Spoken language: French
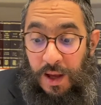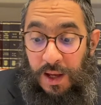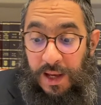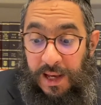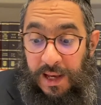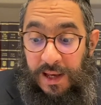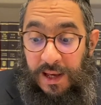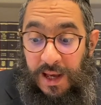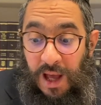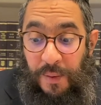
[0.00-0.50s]

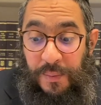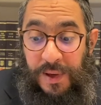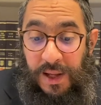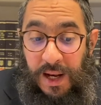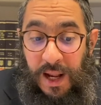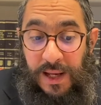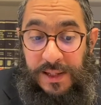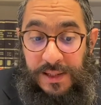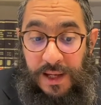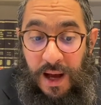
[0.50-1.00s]
Et Rabbi
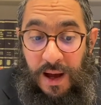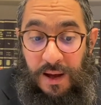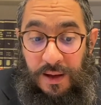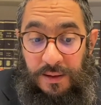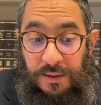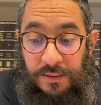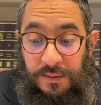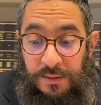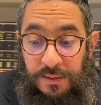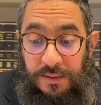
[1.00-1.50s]
Lazar,
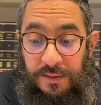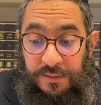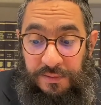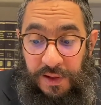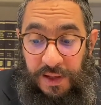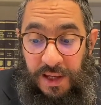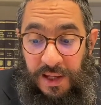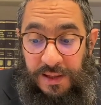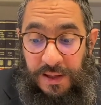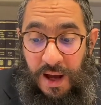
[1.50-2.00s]

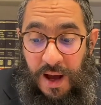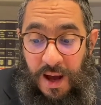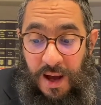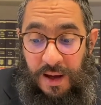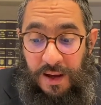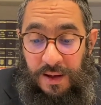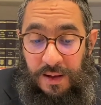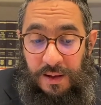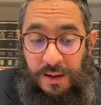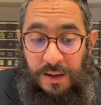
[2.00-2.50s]
Veidar,
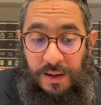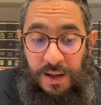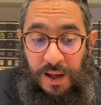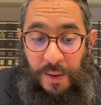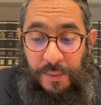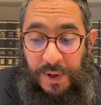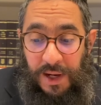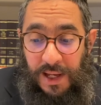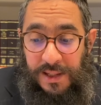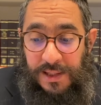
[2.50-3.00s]

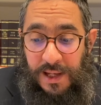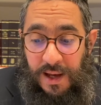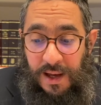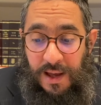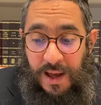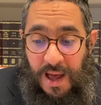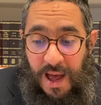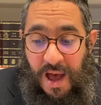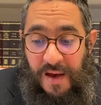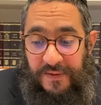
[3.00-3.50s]
Rabbi Lazar,
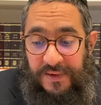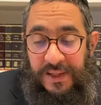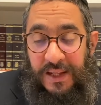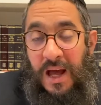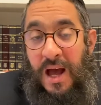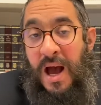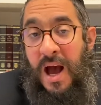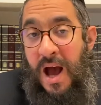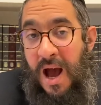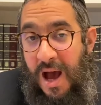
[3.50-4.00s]
Eved,
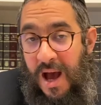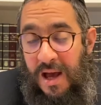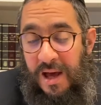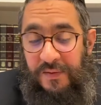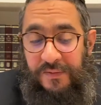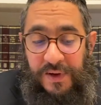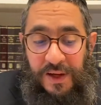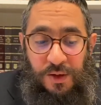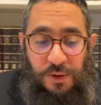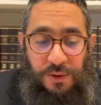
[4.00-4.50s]
Ha
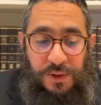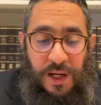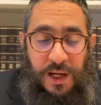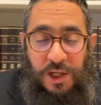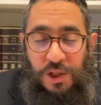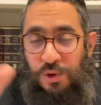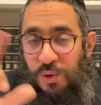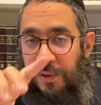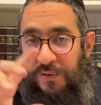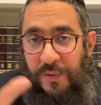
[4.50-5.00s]
Eved,
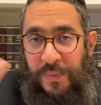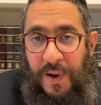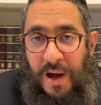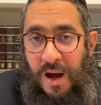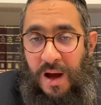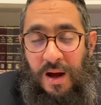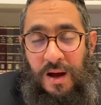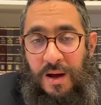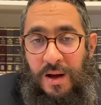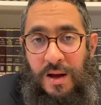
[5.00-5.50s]
Lodarish, lui fait
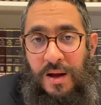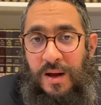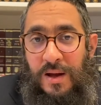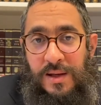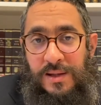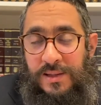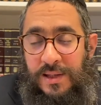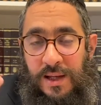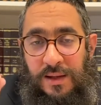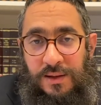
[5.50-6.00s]
pas
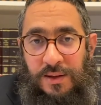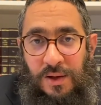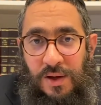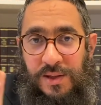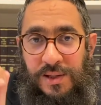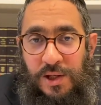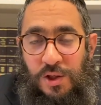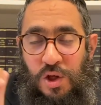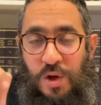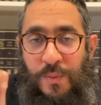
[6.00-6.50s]
cet
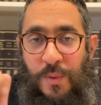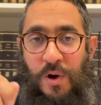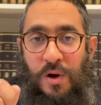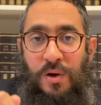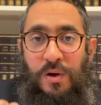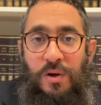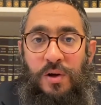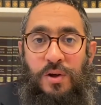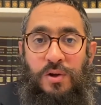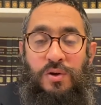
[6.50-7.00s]

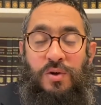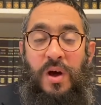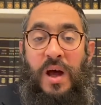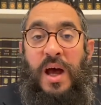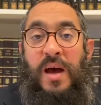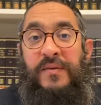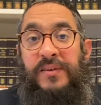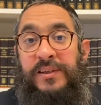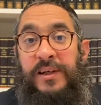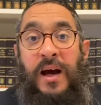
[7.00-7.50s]
enseignement de
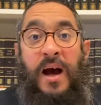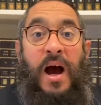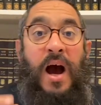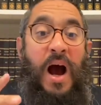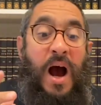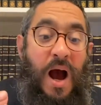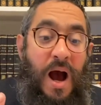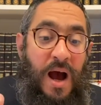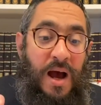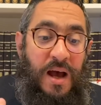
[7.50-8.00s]
Eved,
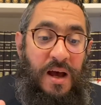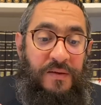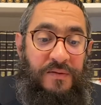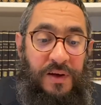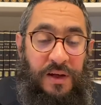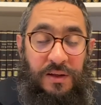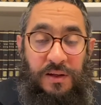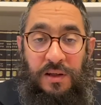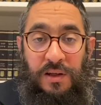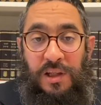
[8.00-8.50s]
Ha
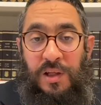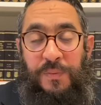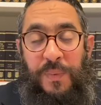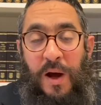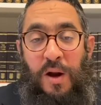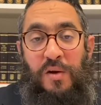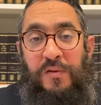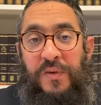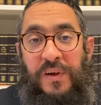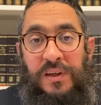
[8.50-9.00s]
Eved. Il
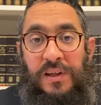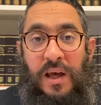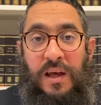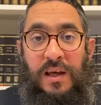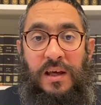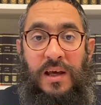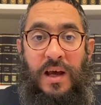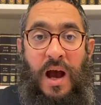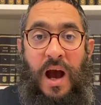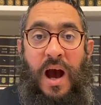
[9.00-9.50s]
pas le fait qu'il y ait
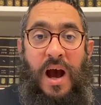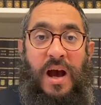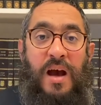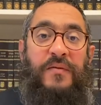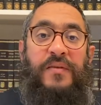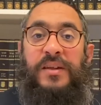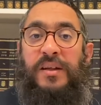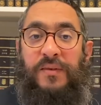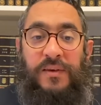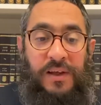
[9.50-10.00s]
écrit Ha
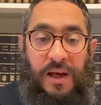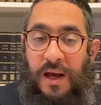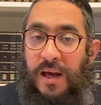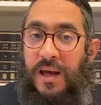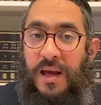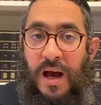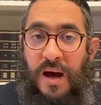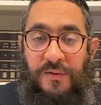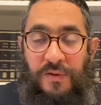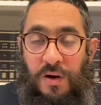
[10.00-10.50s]
Eved avec un
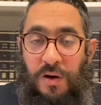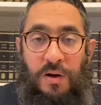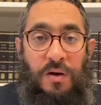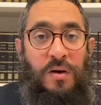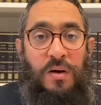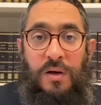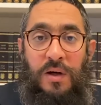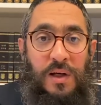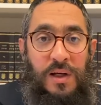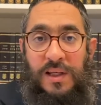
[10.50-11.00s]
E avant,
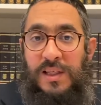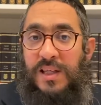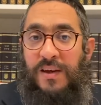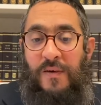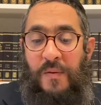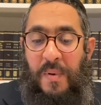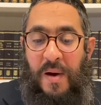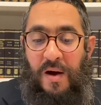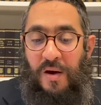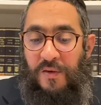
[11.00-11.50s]
ça
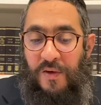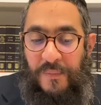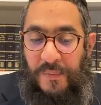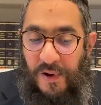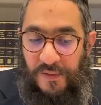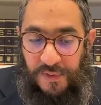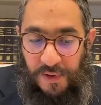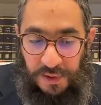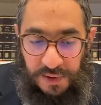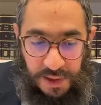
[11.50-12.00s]
va pas, on va pas
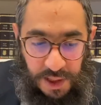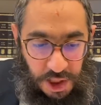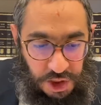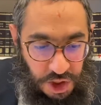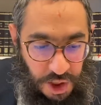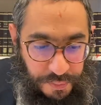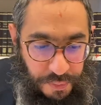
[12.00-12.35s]
en faire une dracha.